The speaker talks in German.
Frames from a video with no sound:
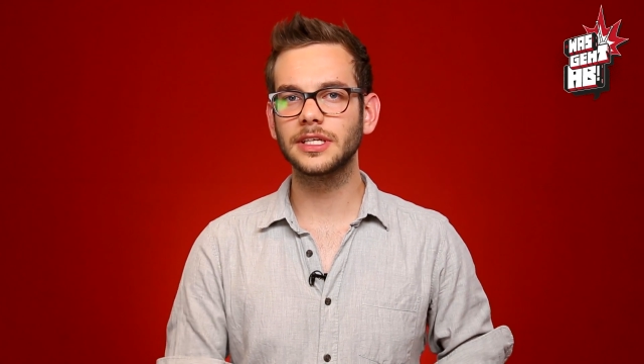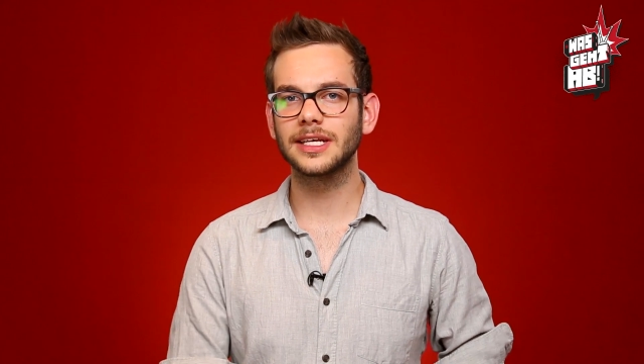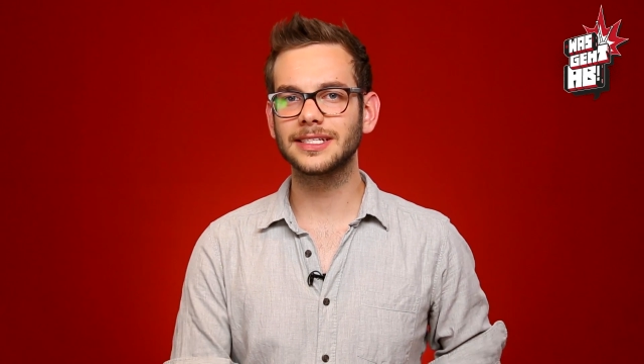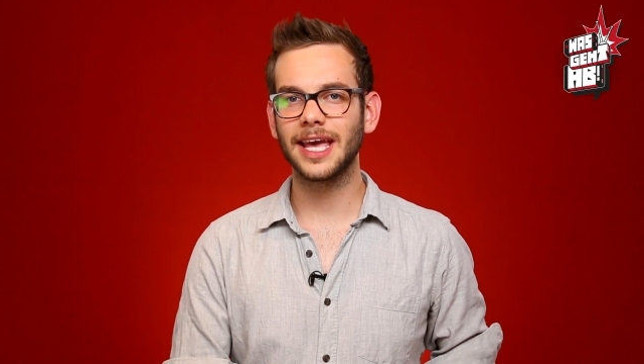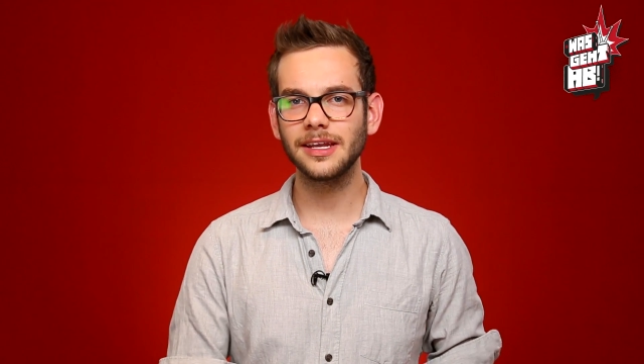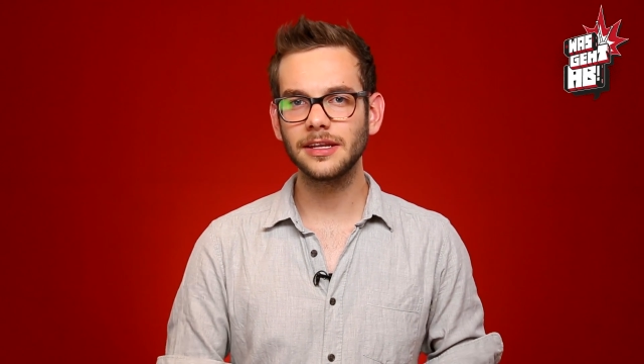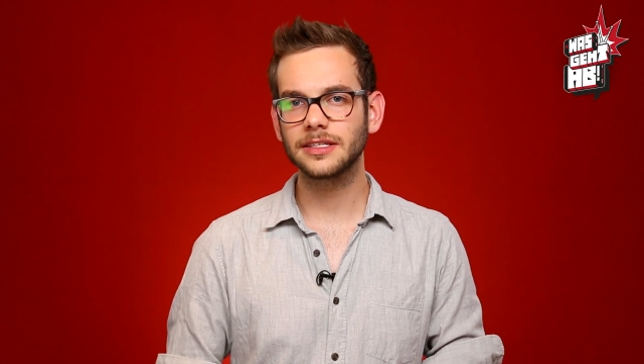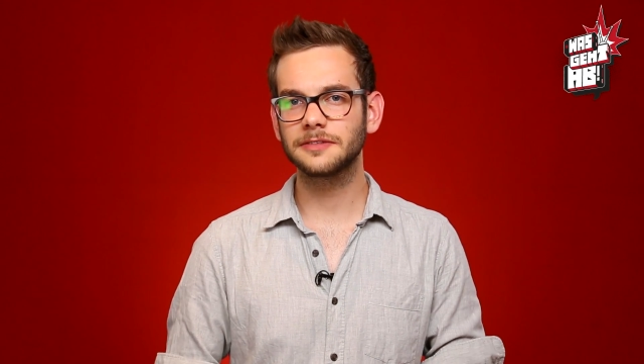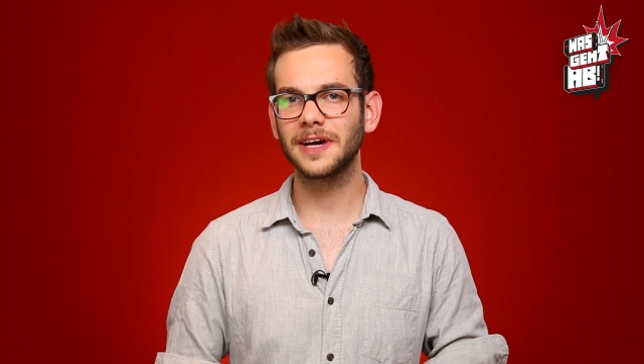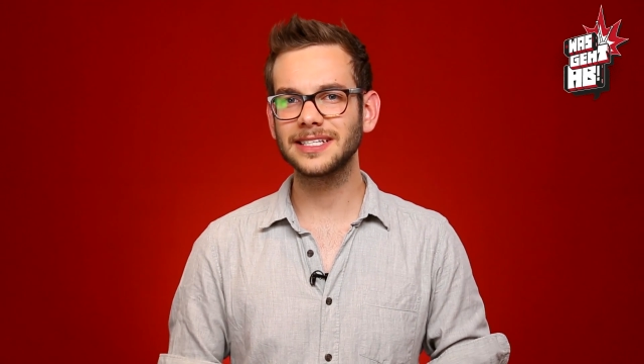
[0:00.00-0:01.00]
die das Ende
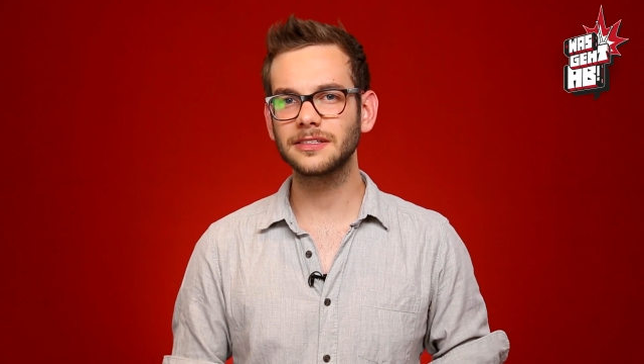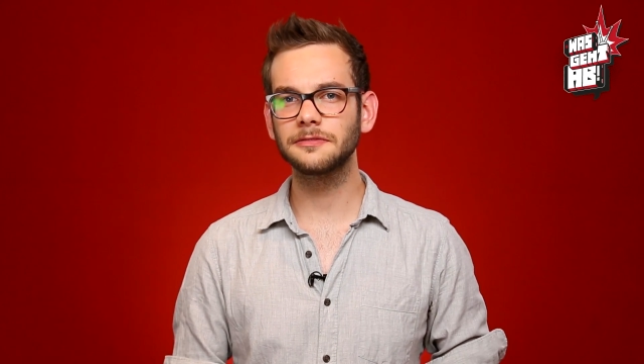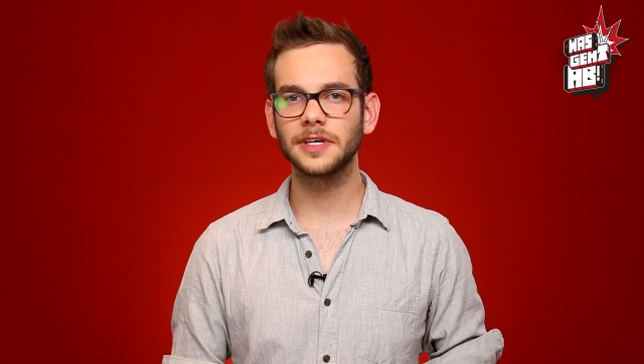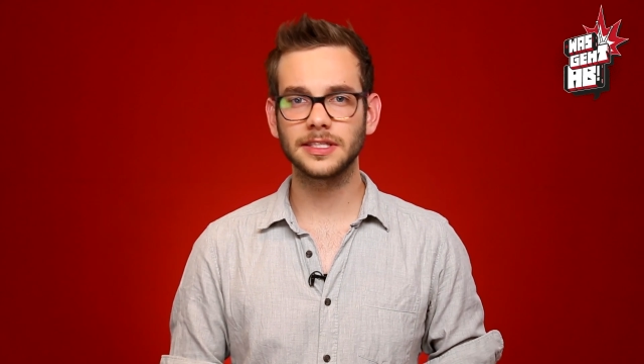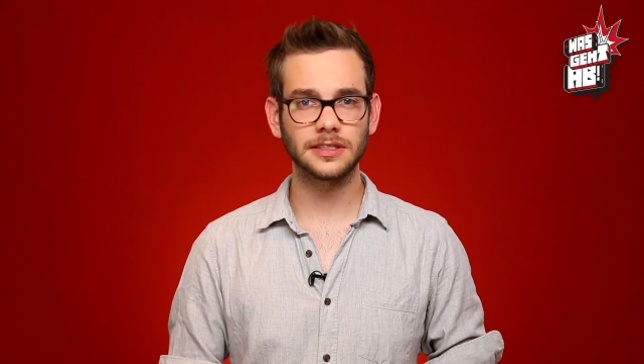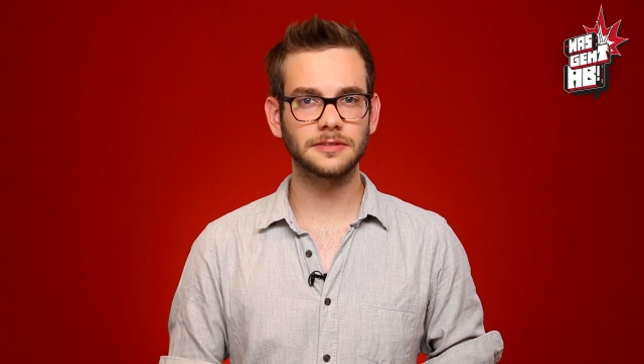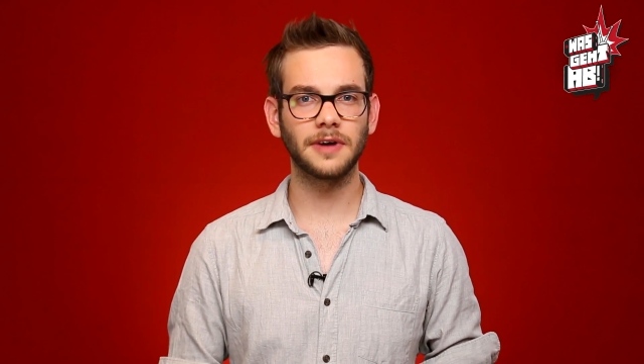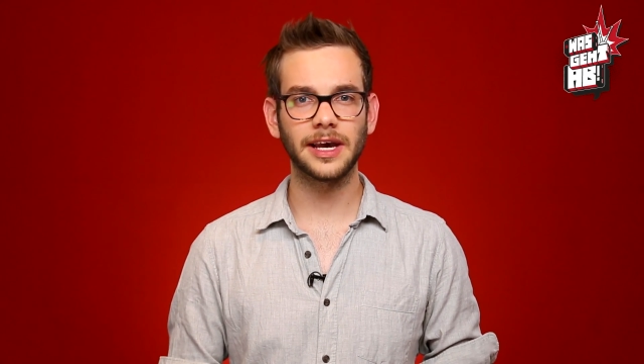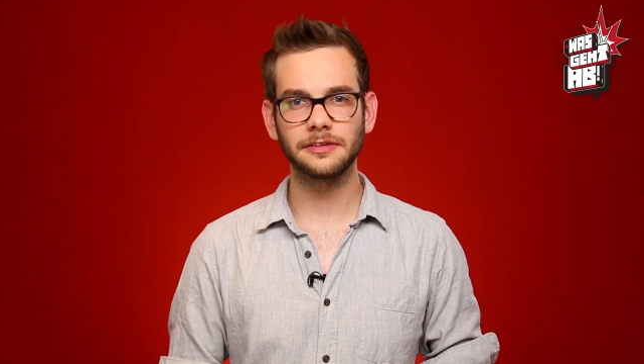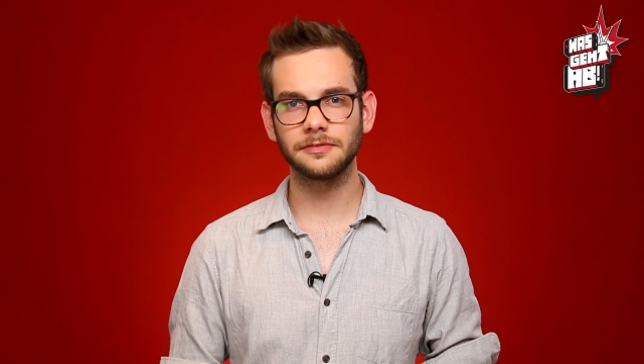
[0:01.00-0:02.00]
des Fastenfestes
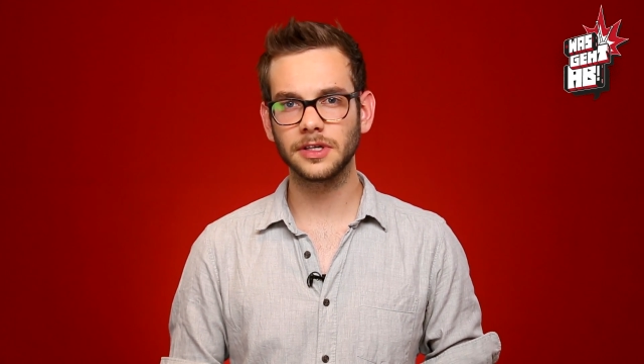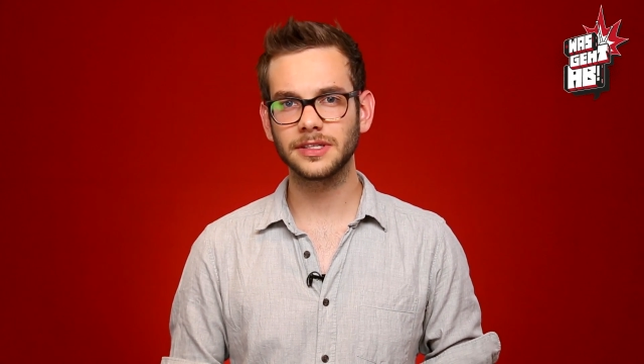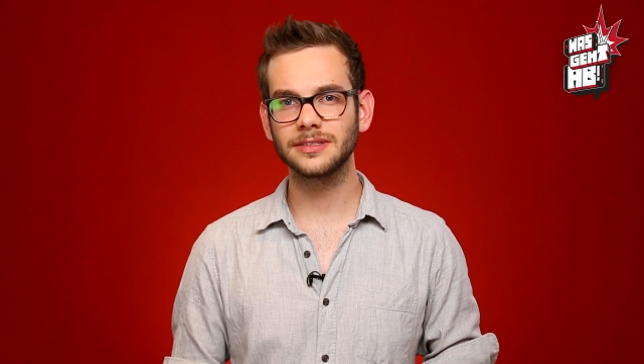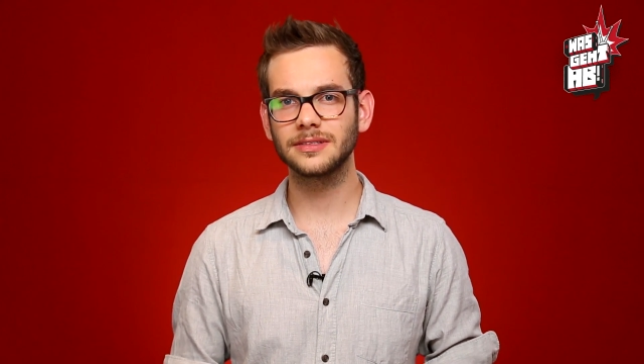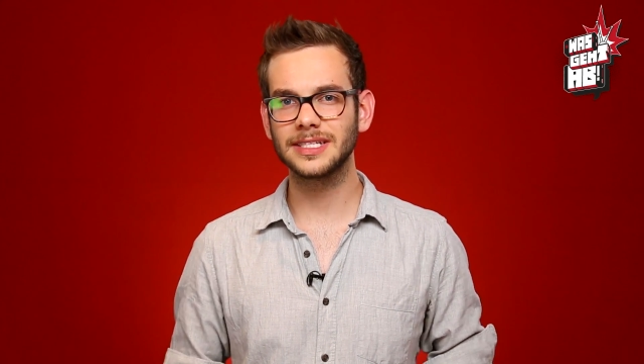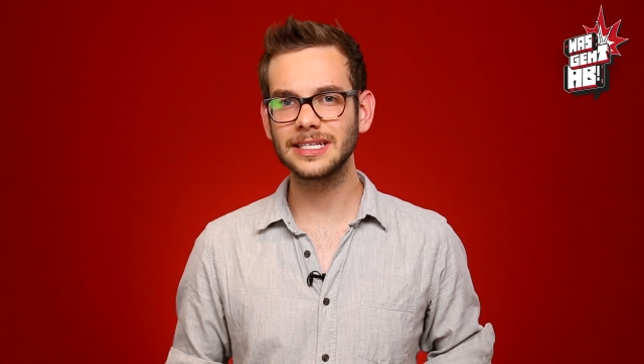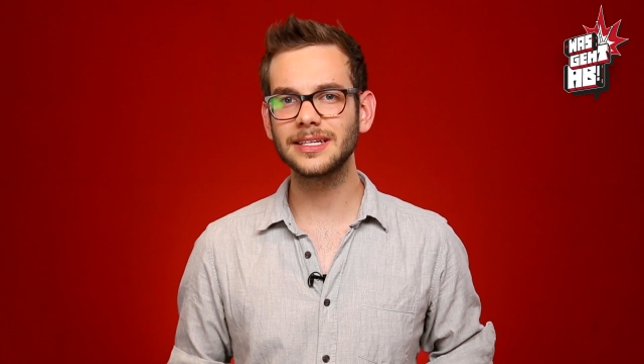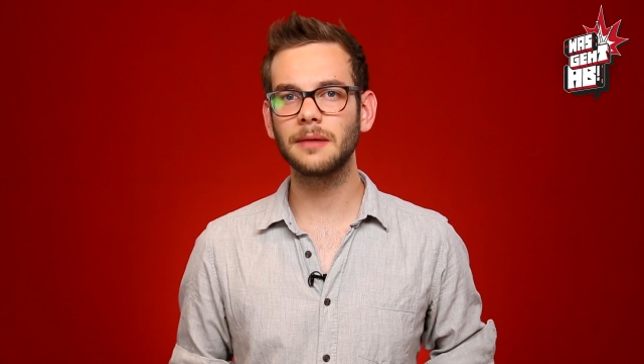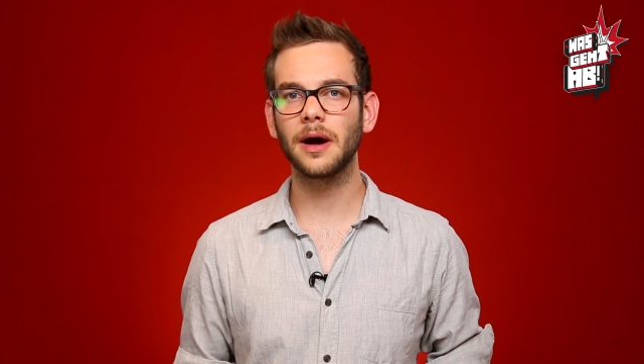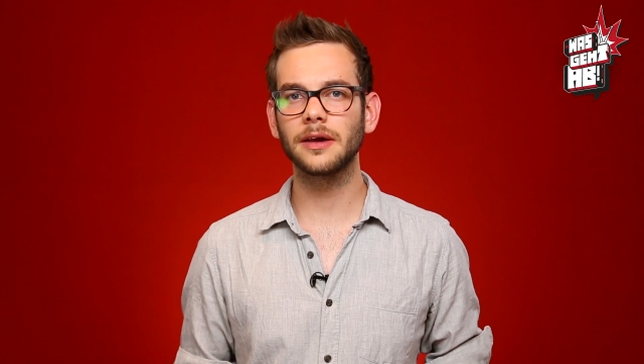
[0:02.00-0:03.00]
feiern wollten, sind
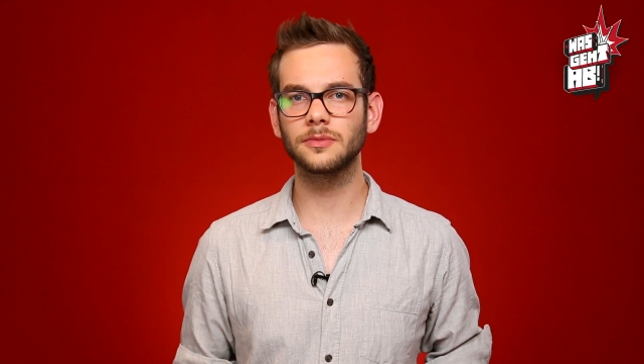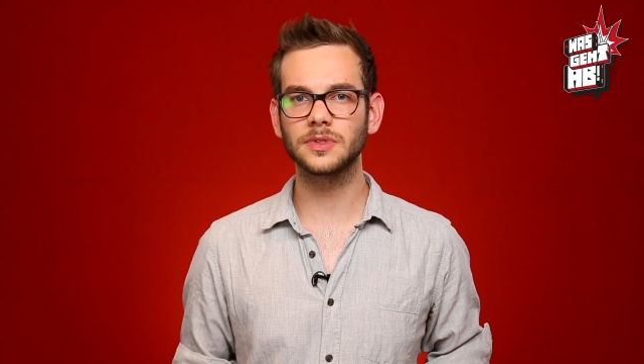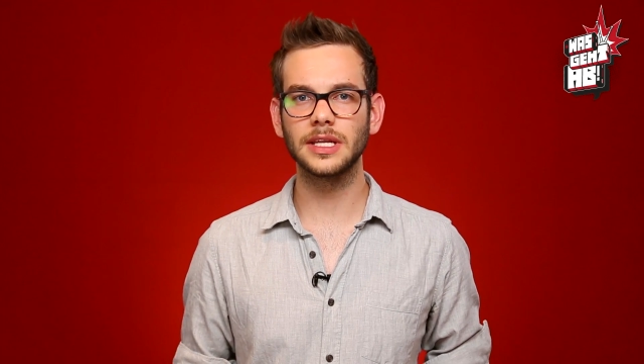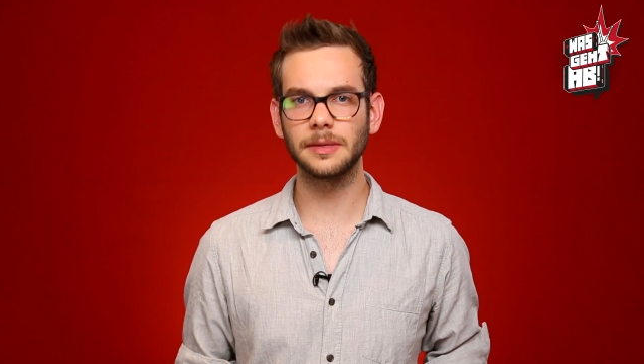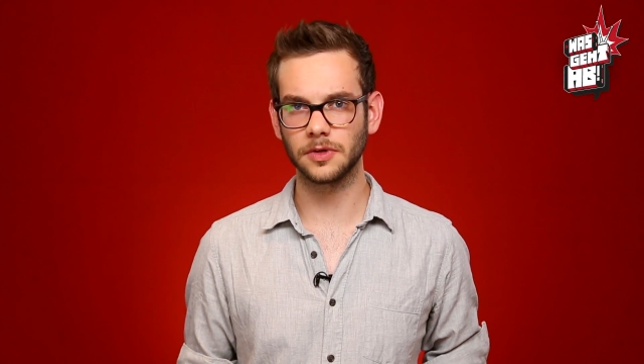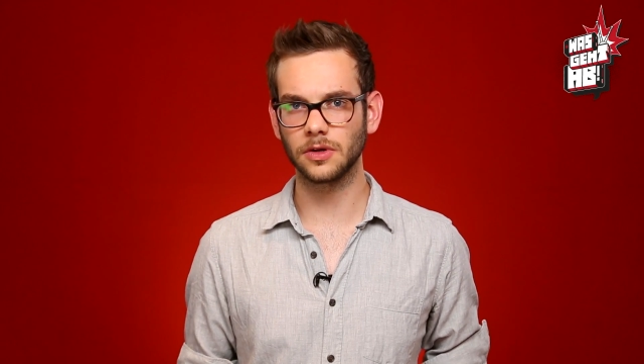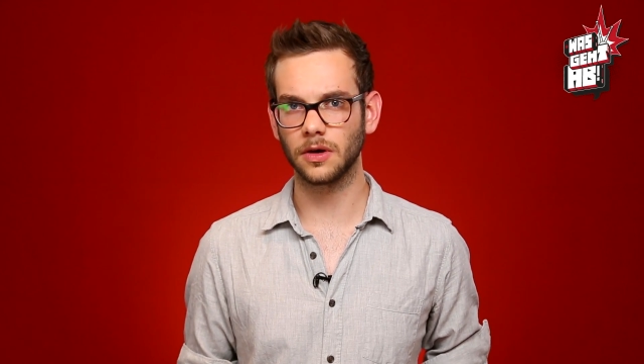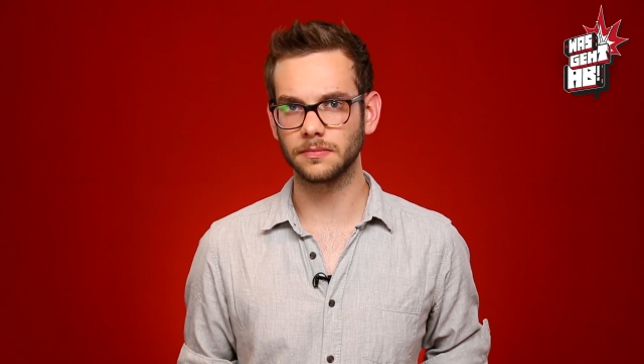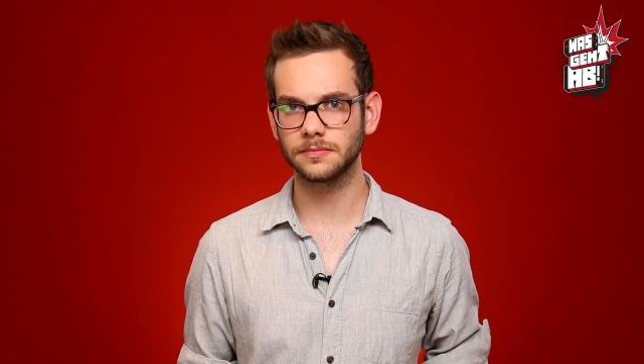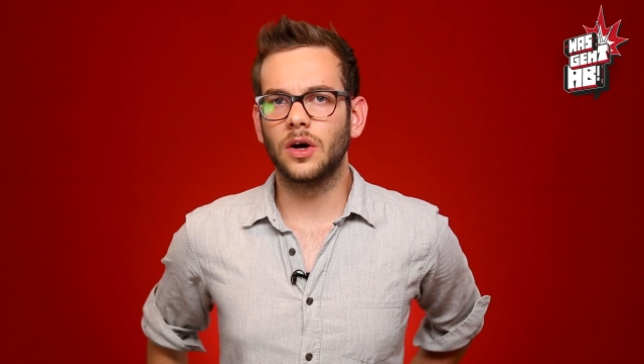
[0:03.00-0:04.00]
dabei ums Leben gekommen.